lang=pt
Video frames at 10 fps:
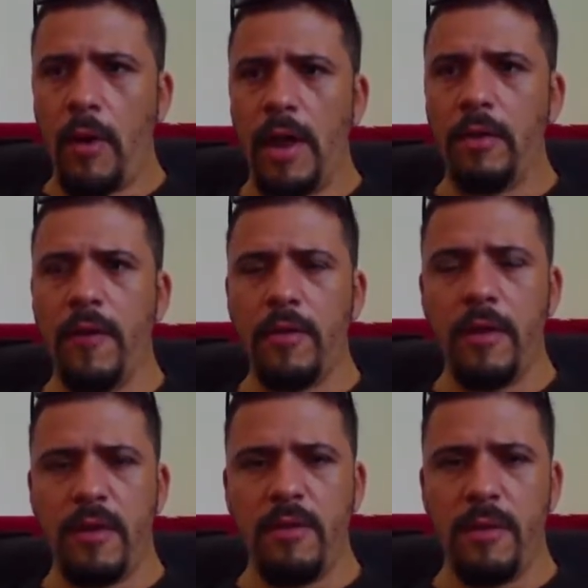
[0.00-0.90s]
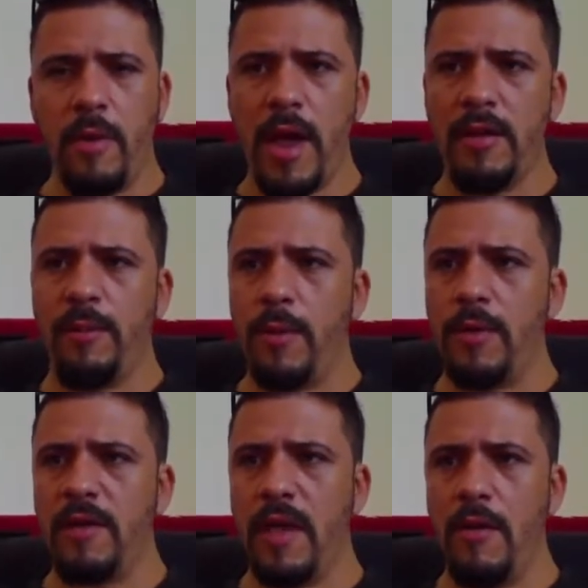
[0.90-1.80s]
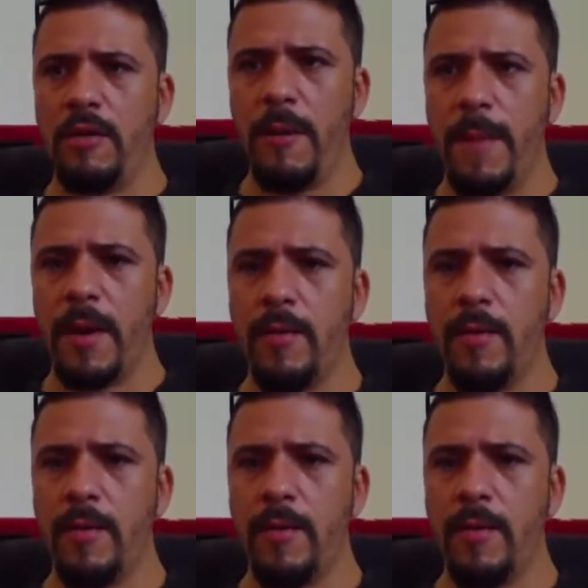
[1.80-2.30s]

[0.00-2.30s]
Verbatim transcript: Qualquer dúvida, estou à disposição, é só